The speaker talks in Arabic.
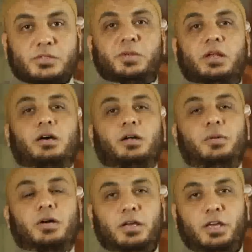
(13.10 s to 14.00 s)
بسم الله
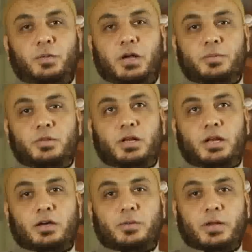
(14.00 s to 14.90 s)
الرحمن الرحيم والحمد
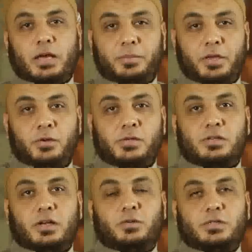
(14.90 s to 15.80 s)
لله رب العالمين
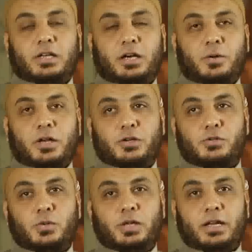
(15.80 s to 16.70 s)
والصلاة والسلام على
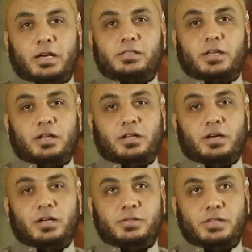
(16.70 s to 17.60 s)
رسول الله صلى
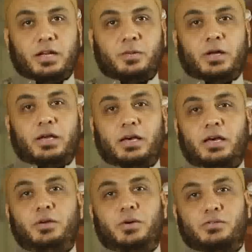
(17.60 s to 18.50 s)
الله عليه وسلم وعلى
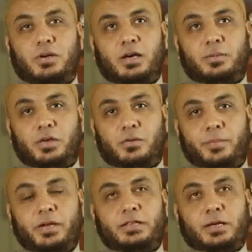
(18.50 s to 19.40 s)
آله وأصحابه
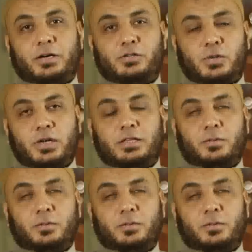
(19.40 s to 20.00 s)
ومن اتبع سنة